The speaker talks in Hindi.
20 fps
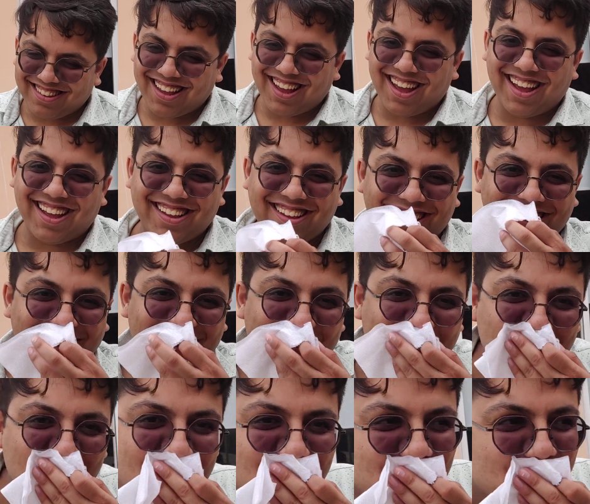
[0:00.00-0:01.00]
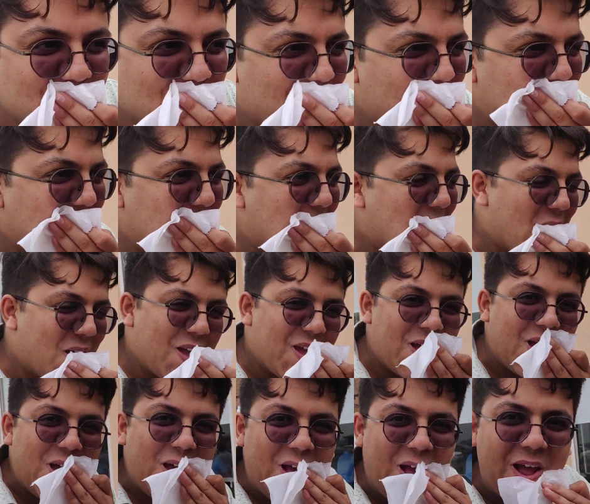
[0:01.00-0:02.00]
से आए तो आपको आज कैसा
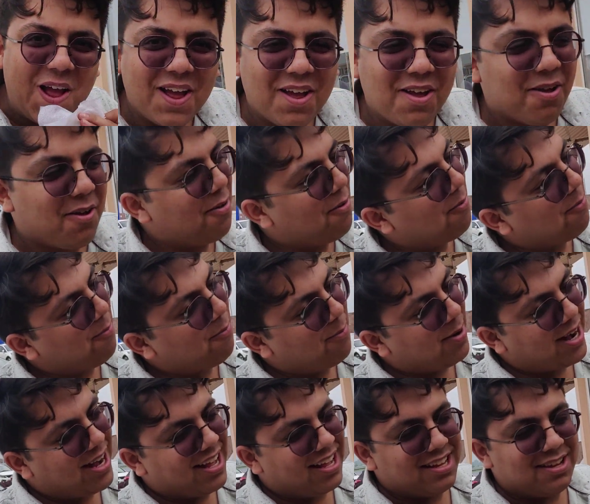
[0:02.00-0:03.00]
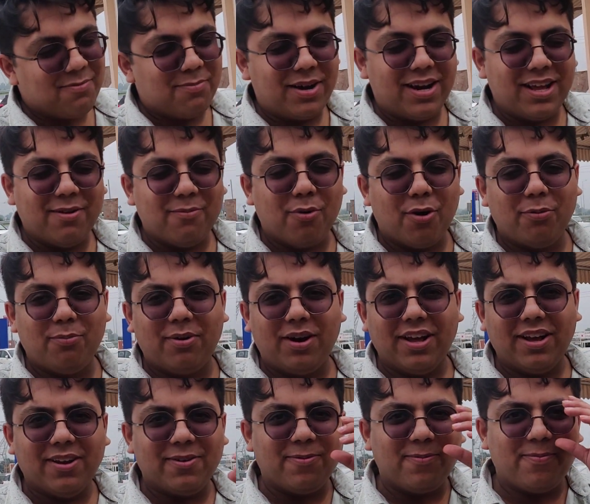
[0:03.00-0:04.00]
लगा यहाँ का राइड बढ़िया जी बढ़िया बहुत
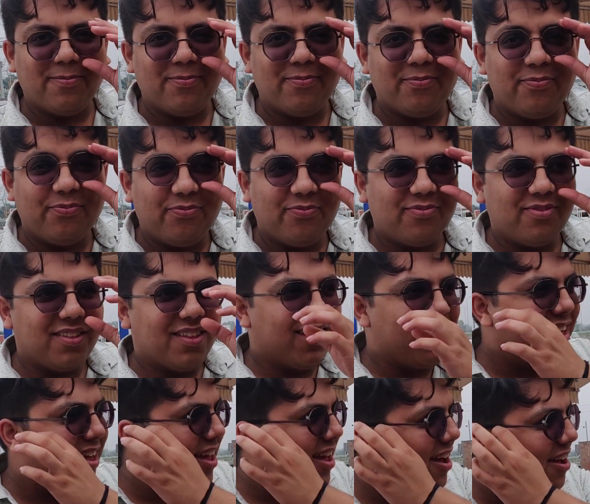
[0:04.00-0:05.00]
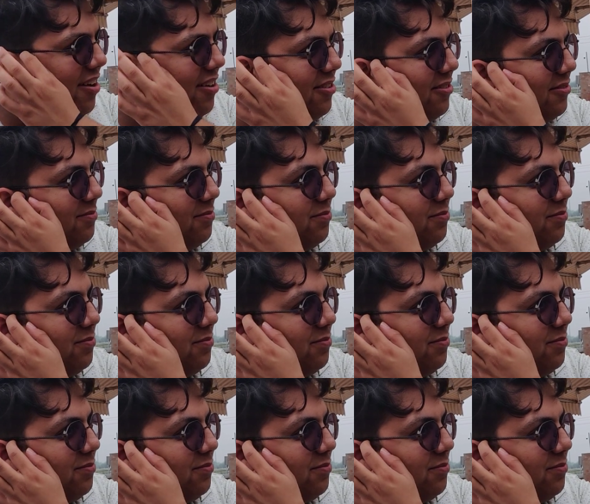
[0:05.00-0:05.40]
बढ़िया क्रेडिट किसको देना